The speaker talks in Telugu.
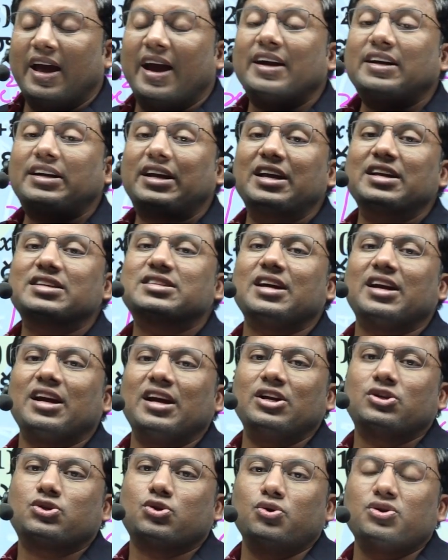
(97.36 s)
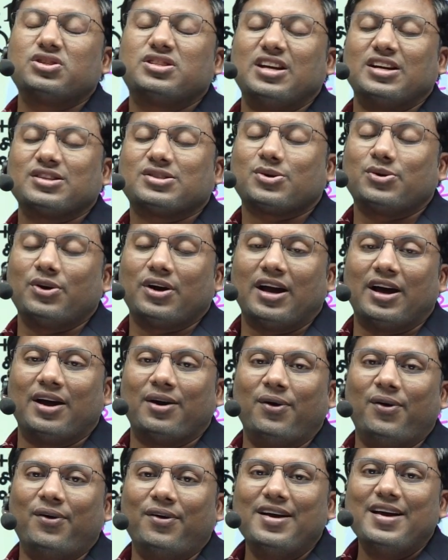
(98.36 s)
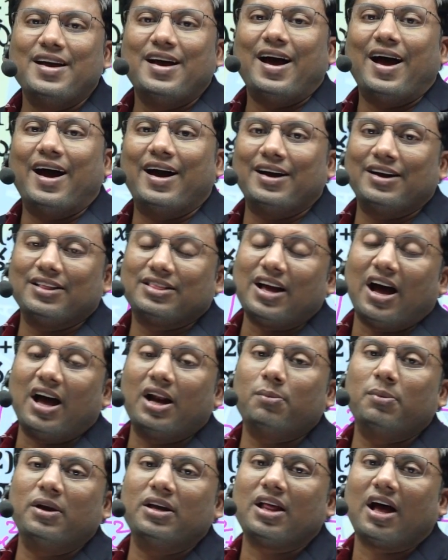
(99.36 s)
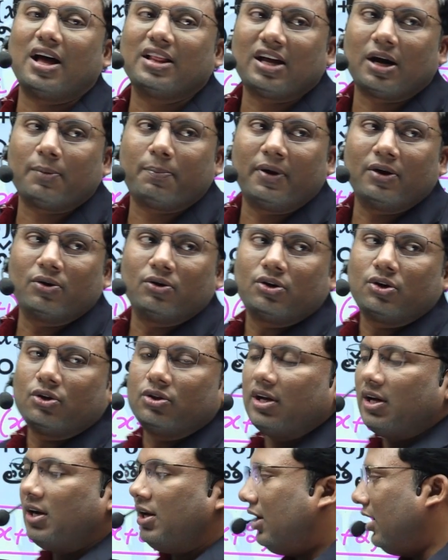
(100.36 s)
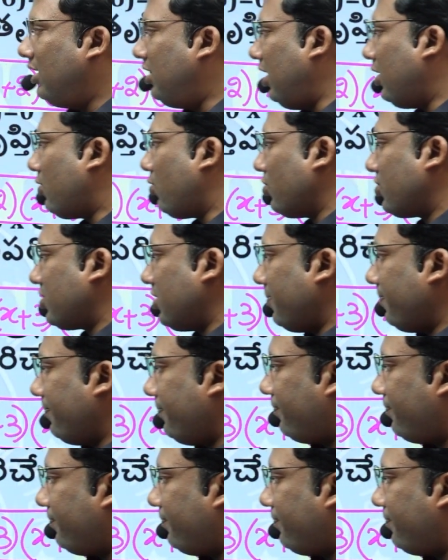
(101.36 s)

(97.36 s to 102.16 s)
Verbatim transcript: ఏ టీచర్ని చూస్ చేసుకున్నాను అండ్ దాని మీద ఆధారపడి ఉంటుందని ఇది క్వశ్చన్